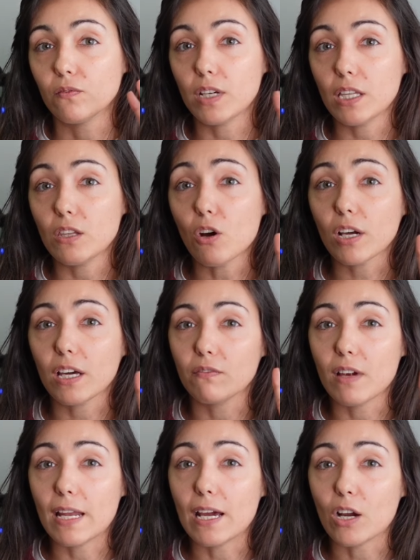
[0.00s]
Video che
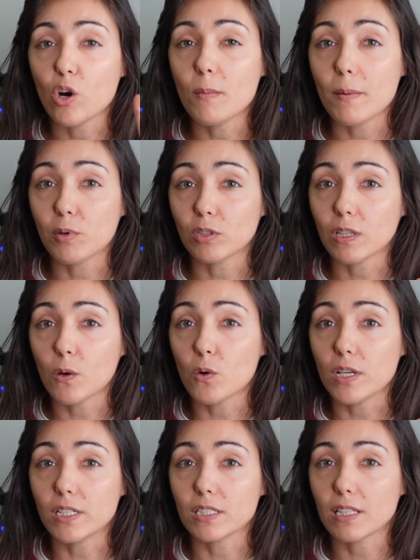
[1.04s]
vede come
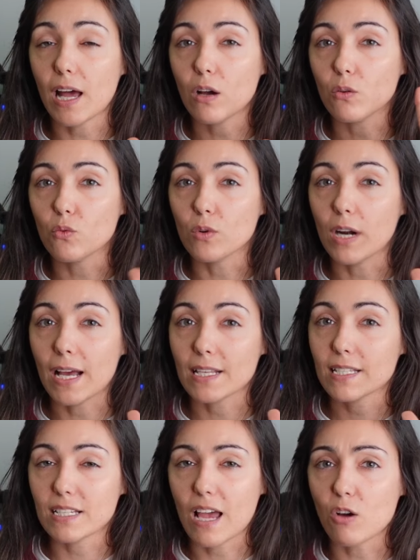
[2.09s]
protagonista una
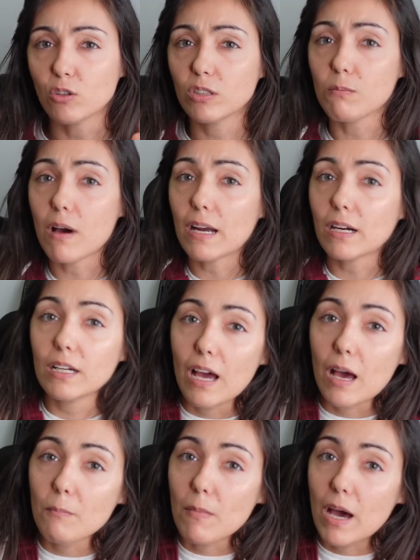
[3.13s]
soundbar
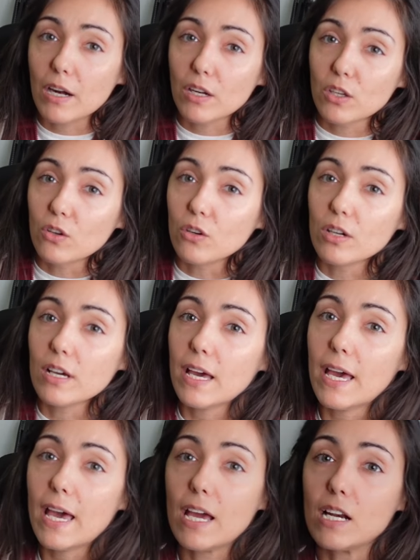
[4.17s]
a marchio
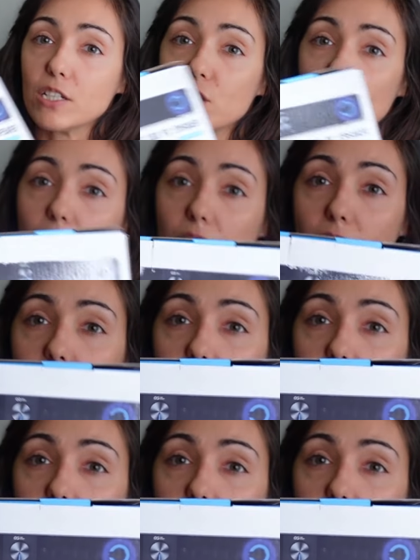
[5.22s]
Elegant.